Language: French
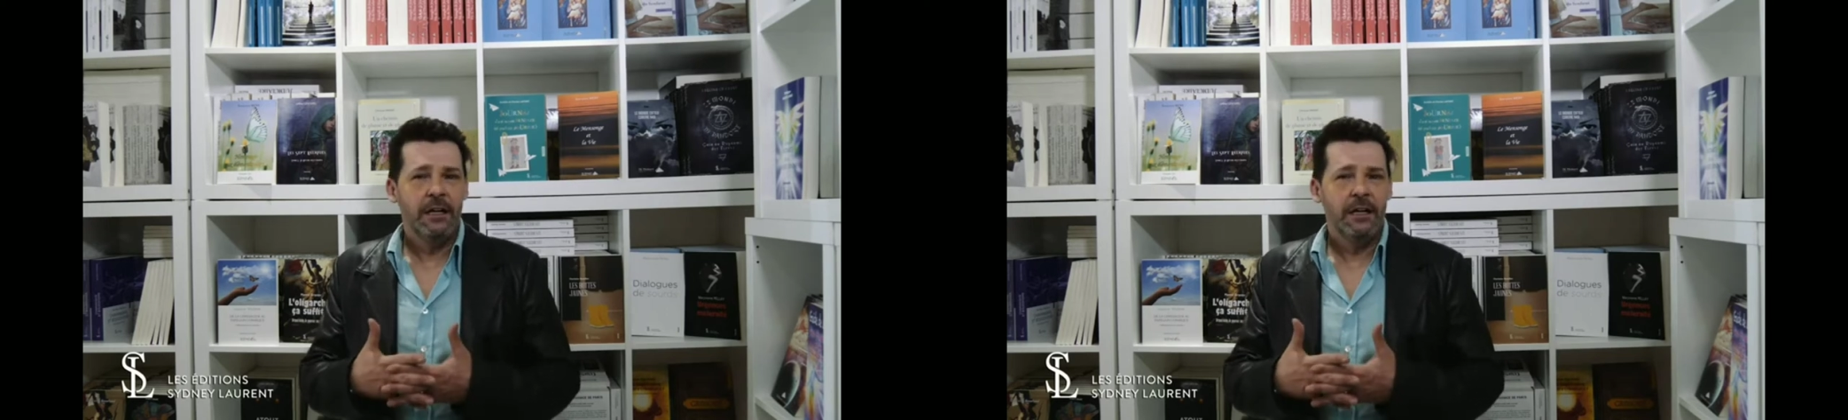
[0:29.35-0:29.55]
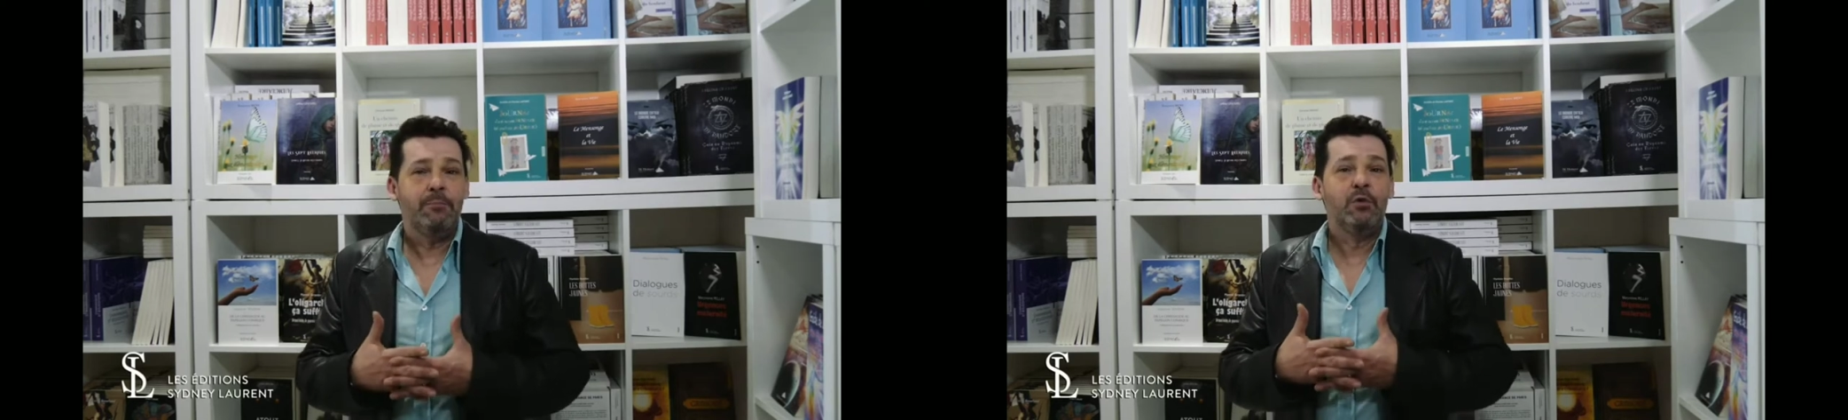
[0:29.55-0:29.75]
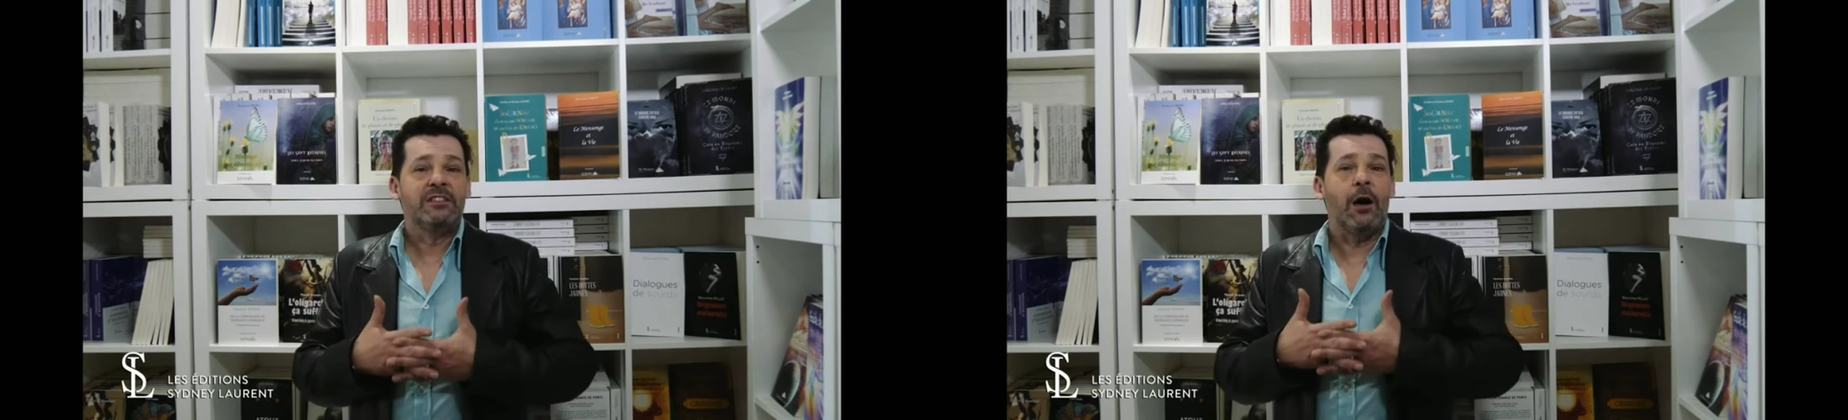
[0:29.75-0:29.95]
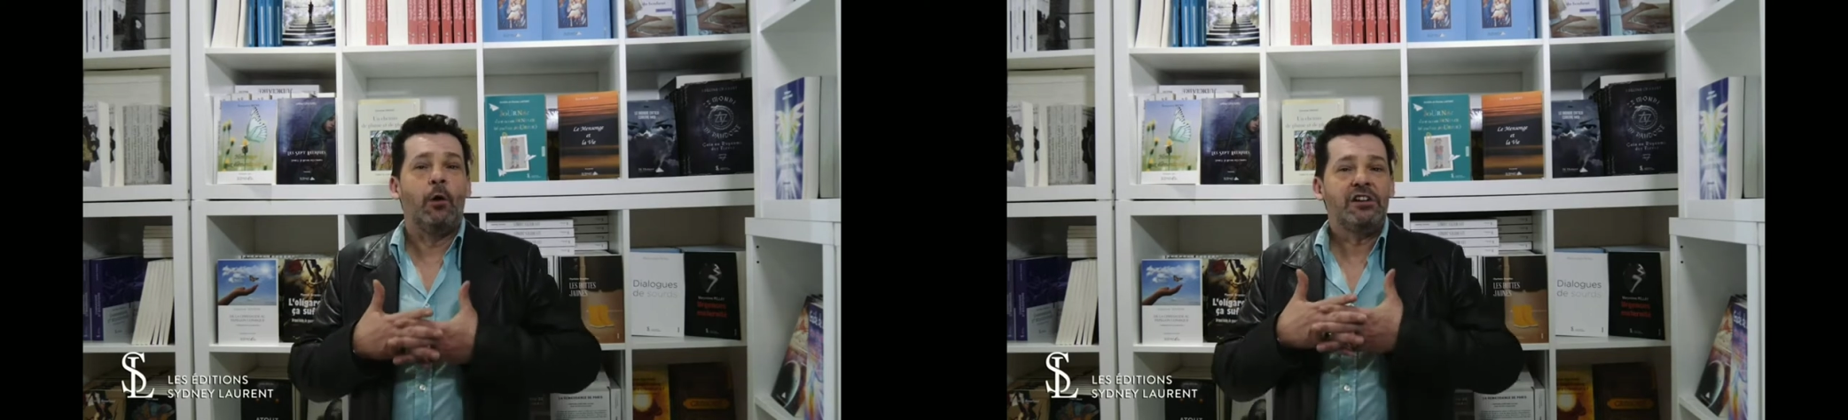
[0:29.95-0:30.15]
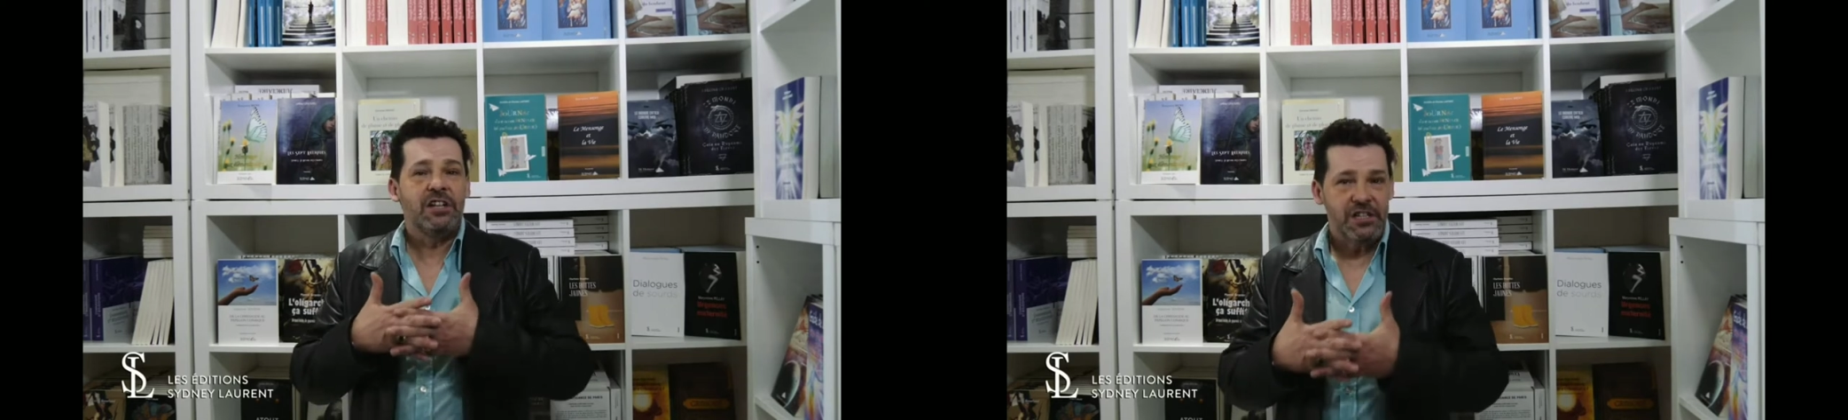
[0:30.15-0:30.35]
la pousse à
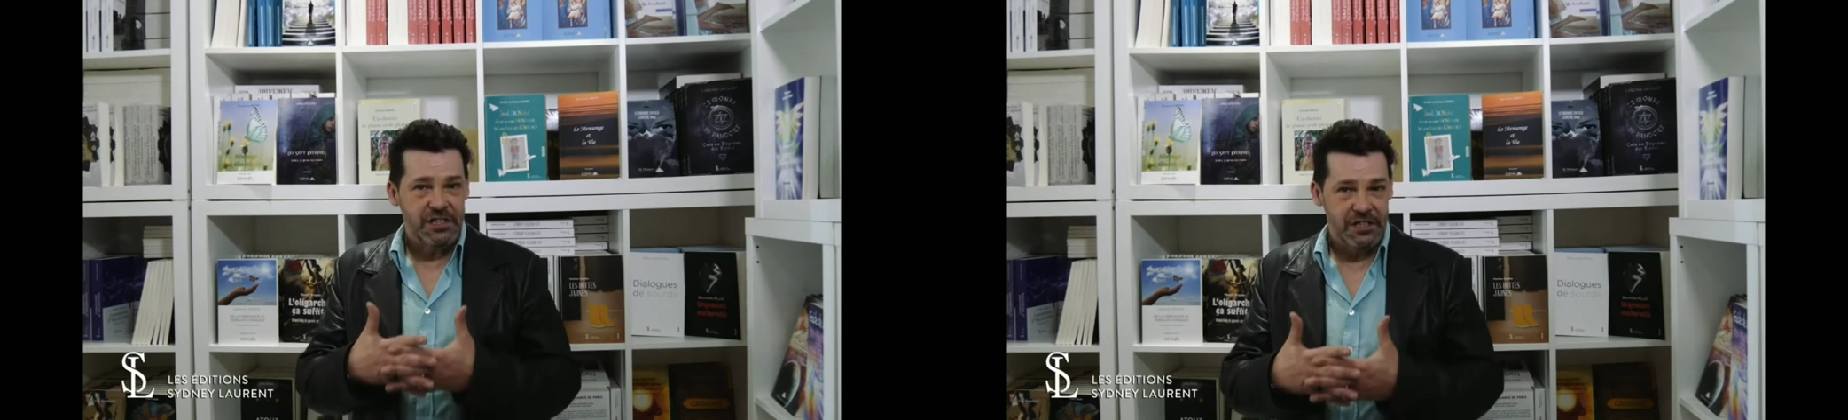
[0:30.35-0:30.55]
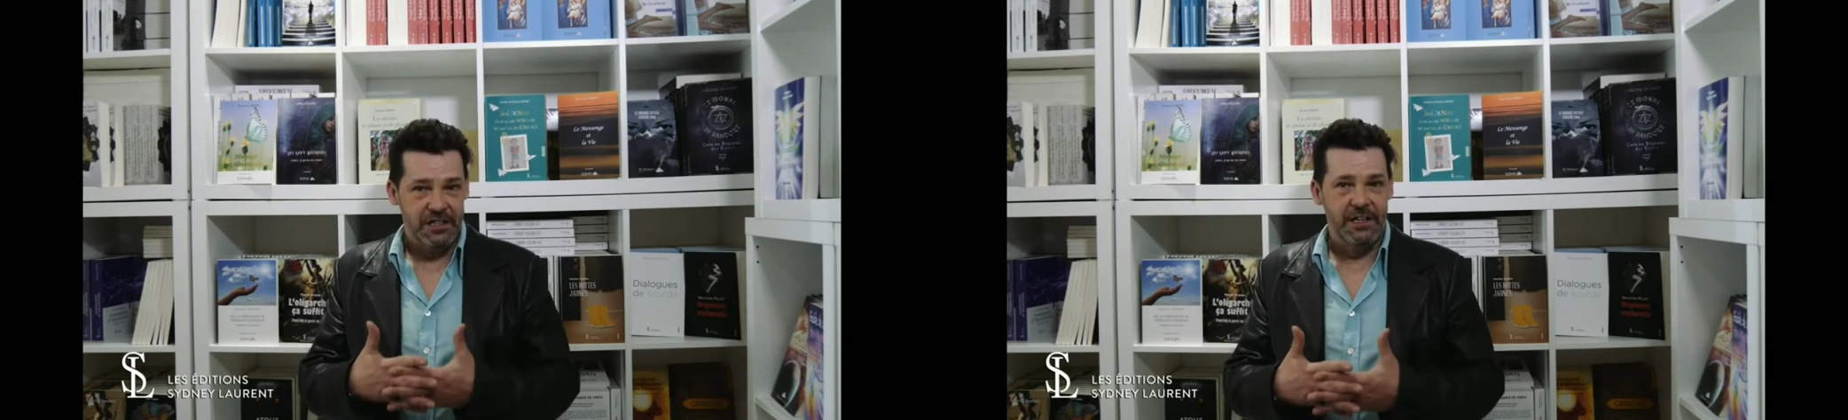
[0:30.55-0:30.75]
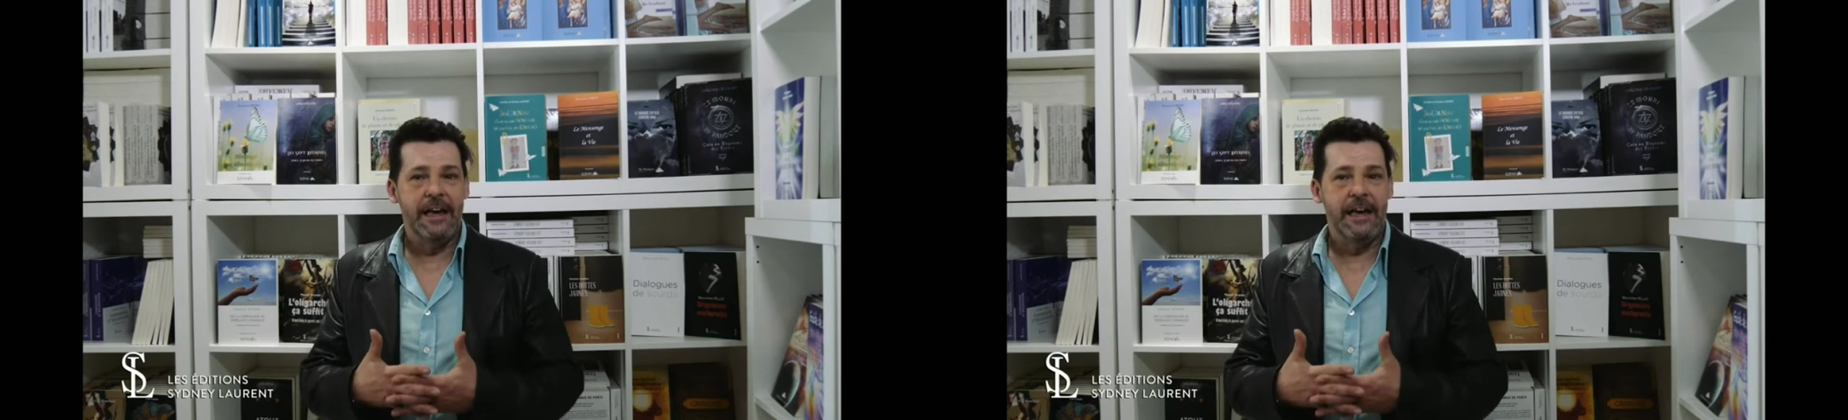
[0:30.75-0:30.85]
rechercher